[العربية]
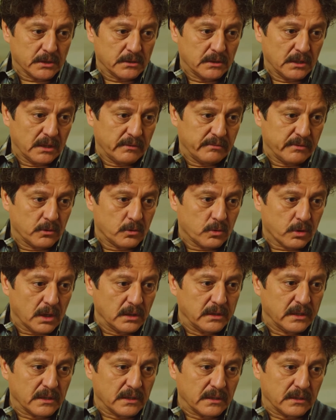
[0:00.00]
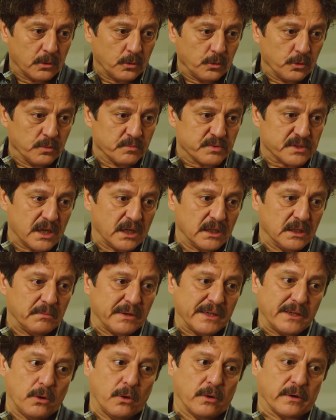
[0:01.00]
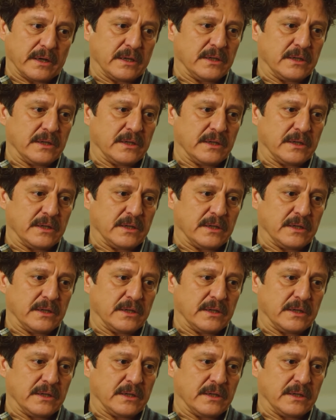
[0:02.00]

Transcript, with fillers: لازم تعرف إنه في قوانين بهالبيت وما